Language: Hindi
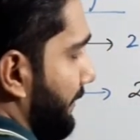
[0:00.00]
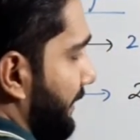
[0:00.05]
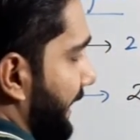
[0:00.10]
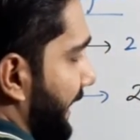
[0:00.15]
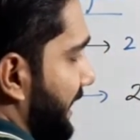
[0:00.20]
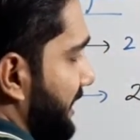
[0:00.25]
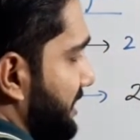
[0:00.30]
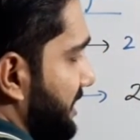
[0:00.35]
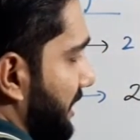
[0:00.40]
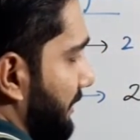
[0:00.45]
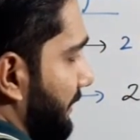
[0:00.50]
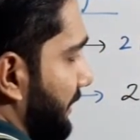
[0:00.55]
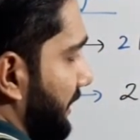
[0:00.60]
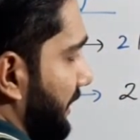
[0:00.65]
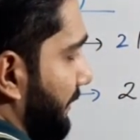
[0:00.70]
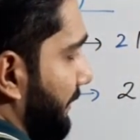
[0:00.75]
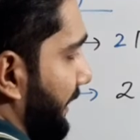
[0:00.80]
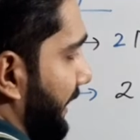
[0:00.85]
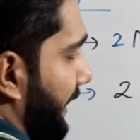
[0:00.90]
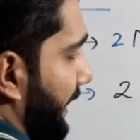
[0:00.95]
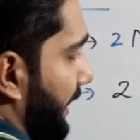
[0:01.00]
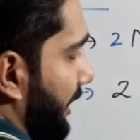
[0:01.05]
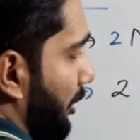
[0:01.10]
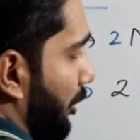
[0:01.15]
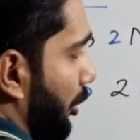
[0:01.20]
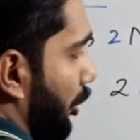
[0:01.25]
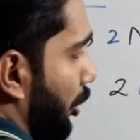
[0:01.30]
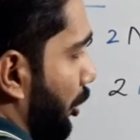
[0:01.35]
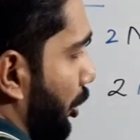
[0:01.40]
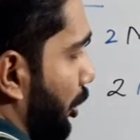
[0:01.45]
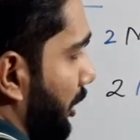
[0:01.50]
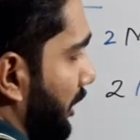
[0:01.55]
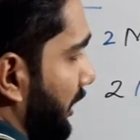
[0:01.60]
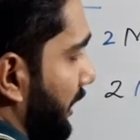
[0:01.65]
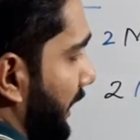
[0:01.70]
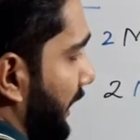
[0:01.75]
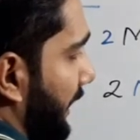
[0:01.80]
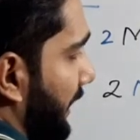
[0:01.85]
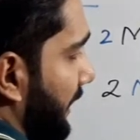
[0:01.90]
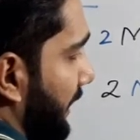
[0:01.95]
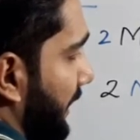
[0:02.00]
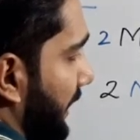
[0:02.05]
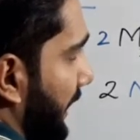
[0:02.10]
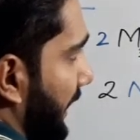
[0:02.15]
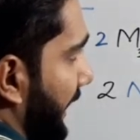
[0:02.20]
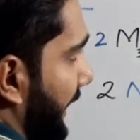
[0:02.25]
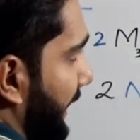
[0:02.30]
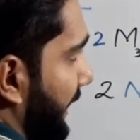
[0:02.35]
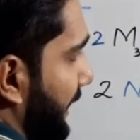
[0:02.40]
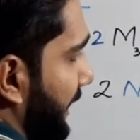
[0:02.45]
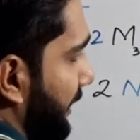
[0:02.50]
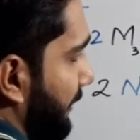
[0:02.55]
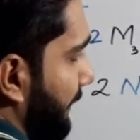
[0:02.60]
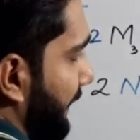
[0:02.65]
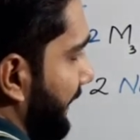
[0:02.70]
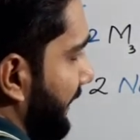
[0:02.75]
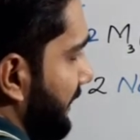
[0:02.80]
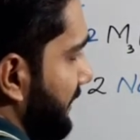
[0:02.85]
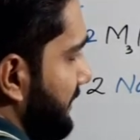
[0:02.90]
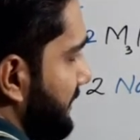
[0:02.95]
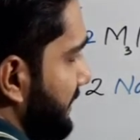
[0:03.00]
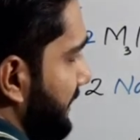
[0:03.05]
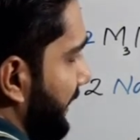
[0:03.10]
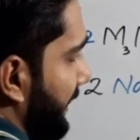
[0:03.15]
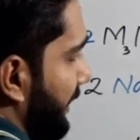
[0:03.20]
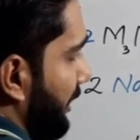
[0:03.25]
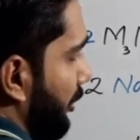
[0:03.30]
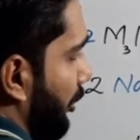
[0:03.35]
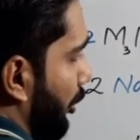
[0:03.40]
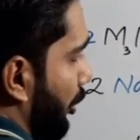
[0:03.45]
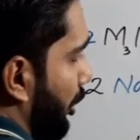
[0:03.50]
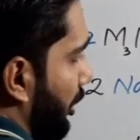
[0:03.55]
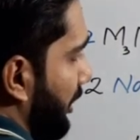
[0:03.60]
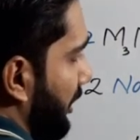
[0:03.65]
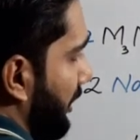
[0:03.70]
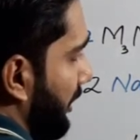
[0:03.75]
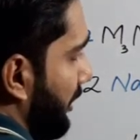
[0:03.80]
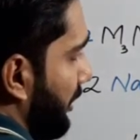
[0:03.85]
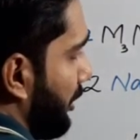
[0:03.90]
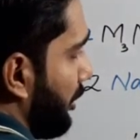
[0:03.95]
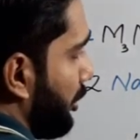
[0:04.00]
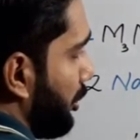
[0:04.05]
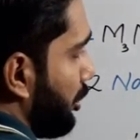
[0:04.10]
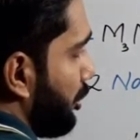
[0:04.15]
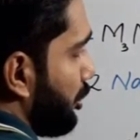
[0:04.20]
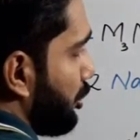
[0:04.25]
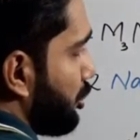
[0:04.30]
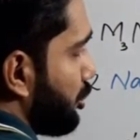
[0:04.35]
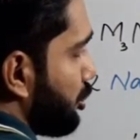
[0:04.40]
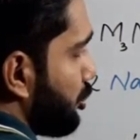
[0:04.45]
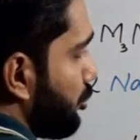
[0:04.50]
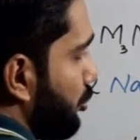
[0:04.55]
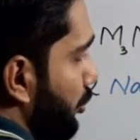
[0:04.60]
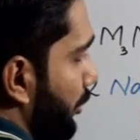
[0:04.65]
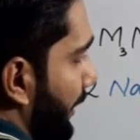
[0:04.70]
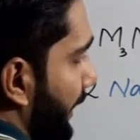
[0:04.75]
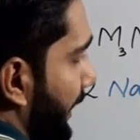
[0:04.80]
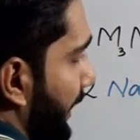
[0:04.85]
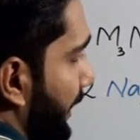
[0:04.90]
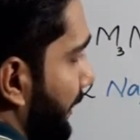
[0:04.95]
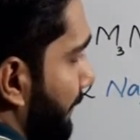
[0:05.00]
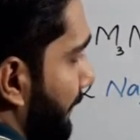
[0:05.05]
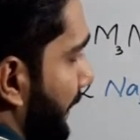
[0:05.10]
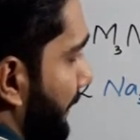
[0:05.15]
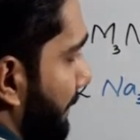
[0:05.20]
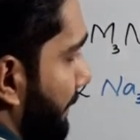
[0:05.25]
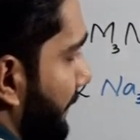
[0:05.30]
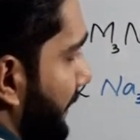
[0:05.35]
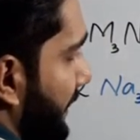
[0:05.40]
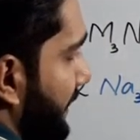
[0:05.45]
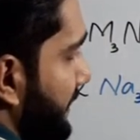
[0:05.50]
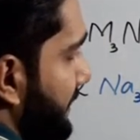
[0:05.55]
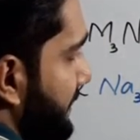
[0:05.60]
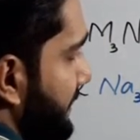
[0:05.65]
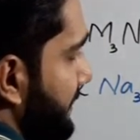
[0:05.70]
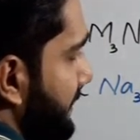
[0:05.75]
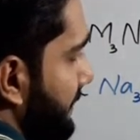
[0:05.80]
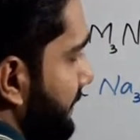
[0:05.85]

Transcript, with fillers: डैश का मतलब है ऑल अल्कलाइन एट मेटल्स यानी ऑल टू ए मेम्बर्स